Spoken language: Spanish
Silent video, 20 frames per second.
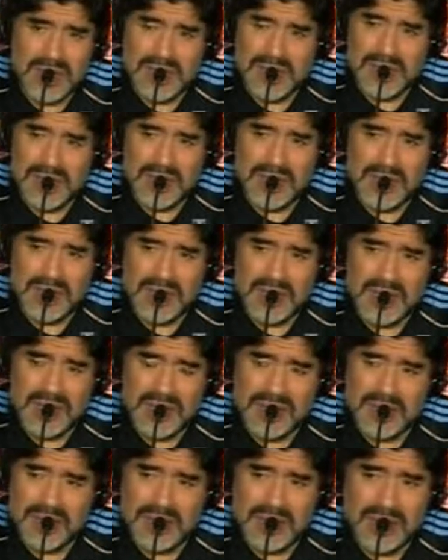
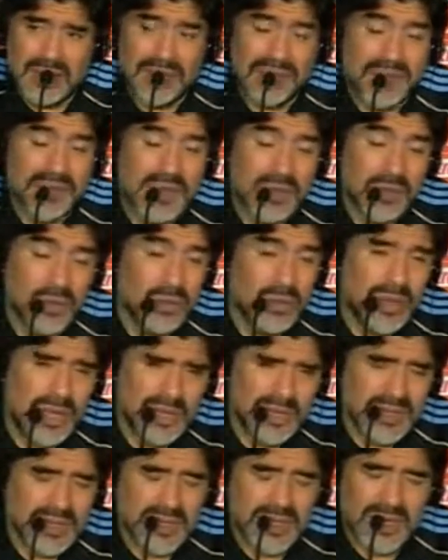la,
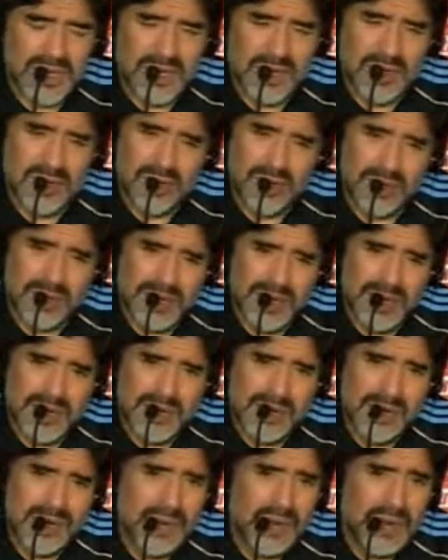frescura necesaria como
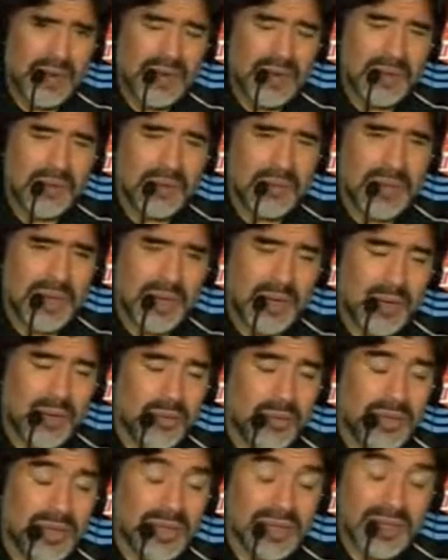para,
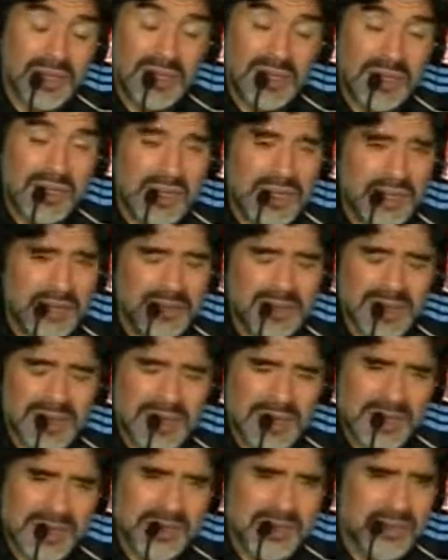convertir y
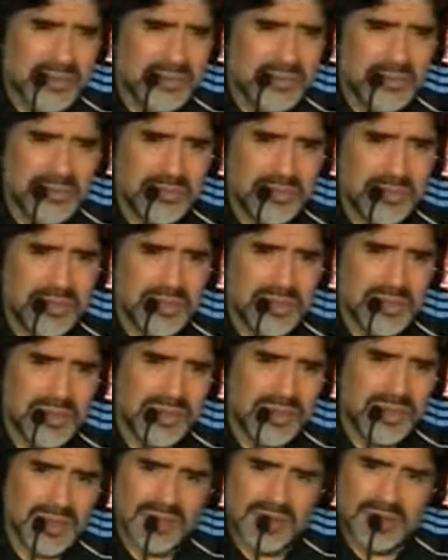nada más que eso.
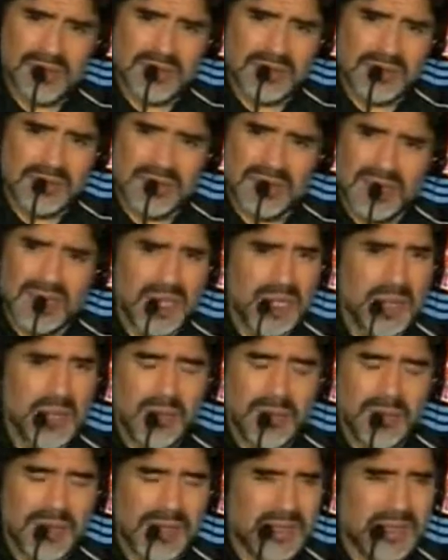Pero de,
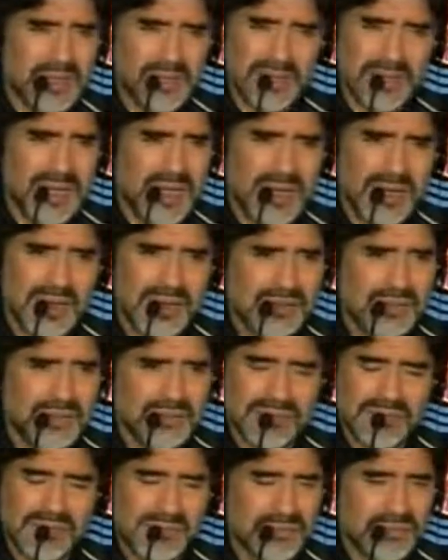equipo partido
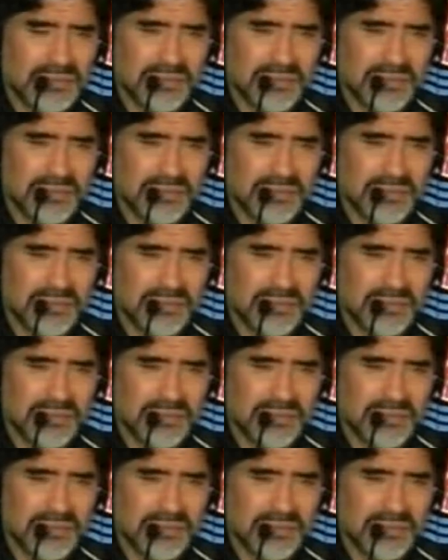nada.